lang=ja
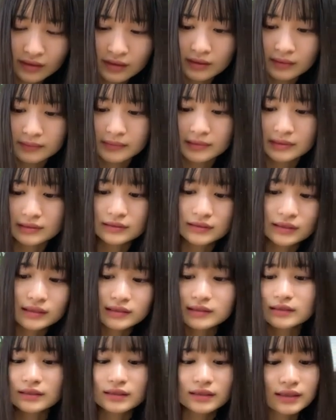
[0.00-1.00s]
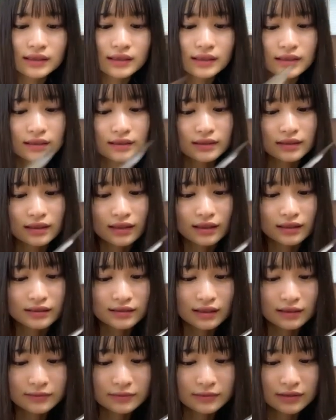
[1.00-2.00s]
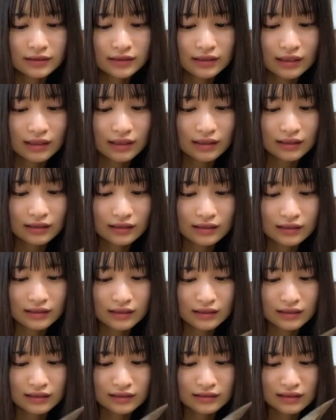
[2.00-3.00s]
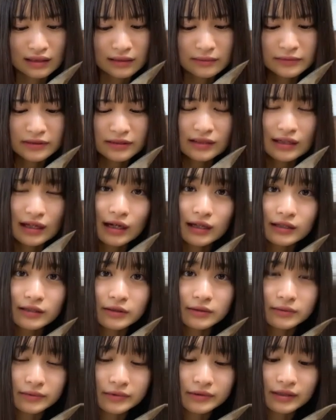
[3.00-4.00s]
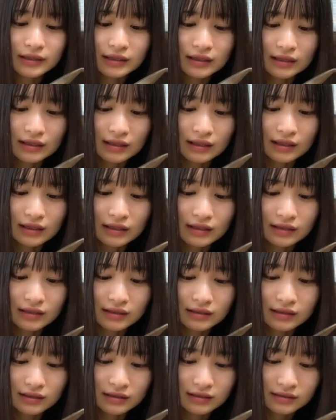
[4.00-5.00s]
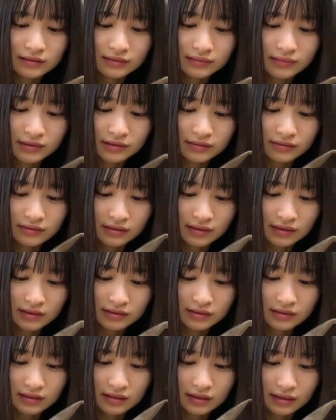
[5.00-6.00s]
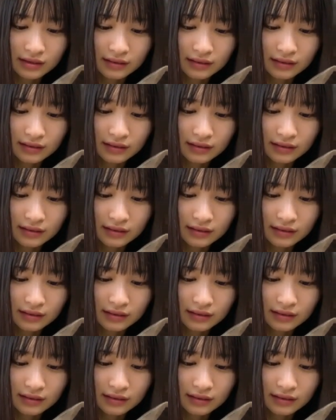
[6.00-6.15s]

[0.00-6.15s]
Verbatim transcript: めっちゃ好きなんか寒い中なんか寒いなと思いながら見るのが好き